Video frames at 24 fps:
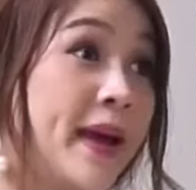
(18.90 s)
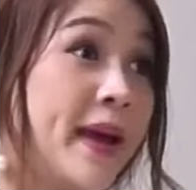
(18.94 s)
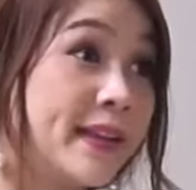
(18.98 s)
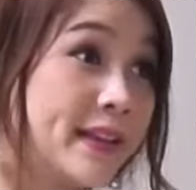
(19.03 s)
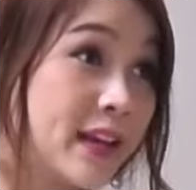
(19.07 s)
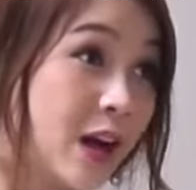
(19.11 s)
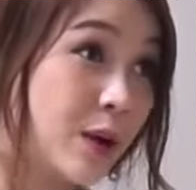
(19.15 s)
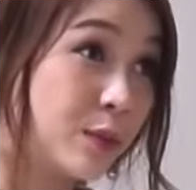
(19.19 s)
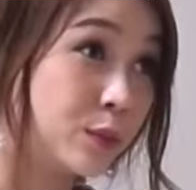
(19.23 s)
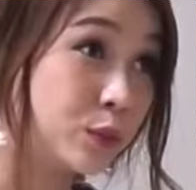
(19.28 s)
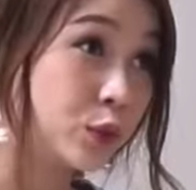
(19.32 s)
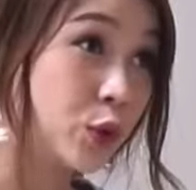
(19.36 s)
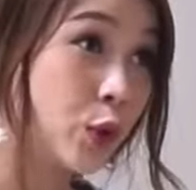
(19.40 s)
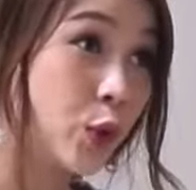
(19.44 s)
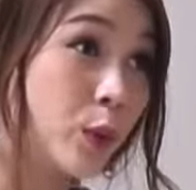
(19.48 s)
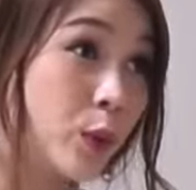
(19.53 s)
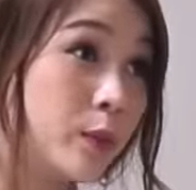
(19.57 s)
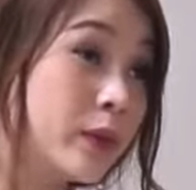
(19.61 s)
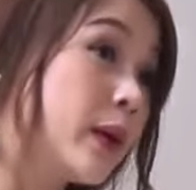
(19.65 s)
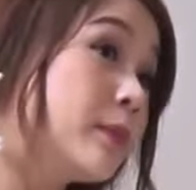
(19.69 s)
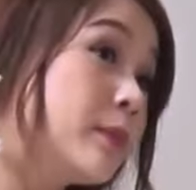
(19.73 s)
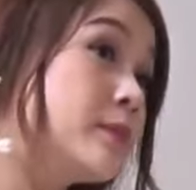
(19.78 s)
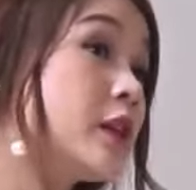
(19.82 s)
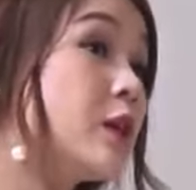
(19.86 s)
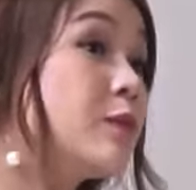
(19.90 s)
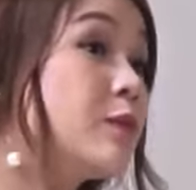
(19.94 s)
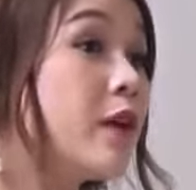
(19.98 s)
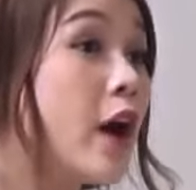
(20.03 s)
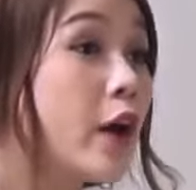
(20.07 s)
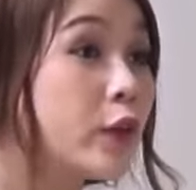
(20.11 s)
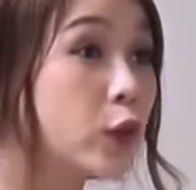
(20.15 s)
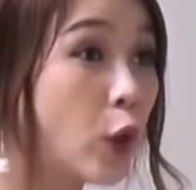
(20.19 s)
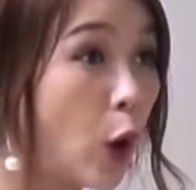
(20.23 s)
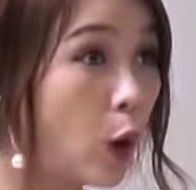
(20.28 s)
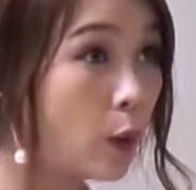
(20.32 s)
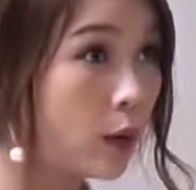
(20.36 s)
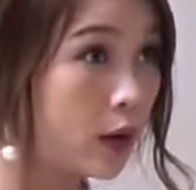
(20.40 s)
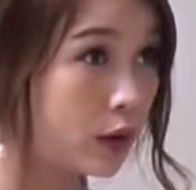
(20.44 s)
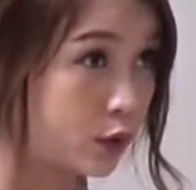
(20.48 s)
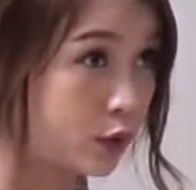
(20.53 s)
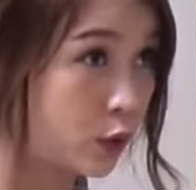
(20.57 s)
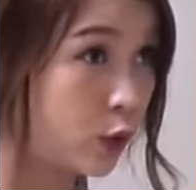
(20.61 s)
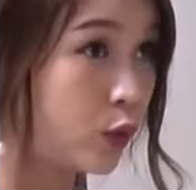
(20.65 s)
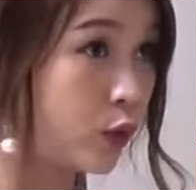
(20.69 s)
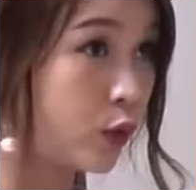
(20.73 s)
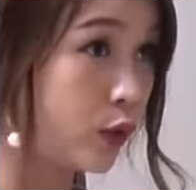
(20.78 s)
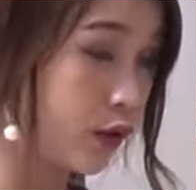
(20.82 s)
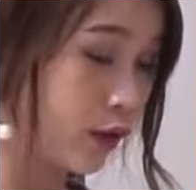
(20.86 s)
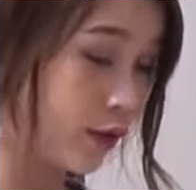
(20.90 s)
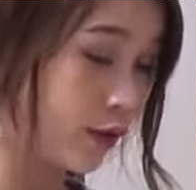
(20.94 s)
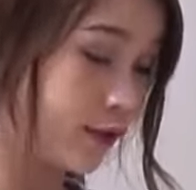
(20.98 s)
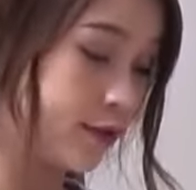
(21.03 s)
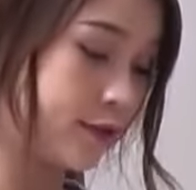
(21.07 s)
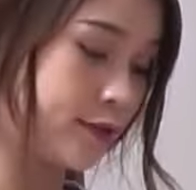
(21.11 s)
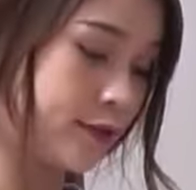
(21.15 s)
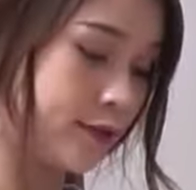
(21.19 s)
mẹ chồng tôi cũng chăm sóc nó tốt hơn tôi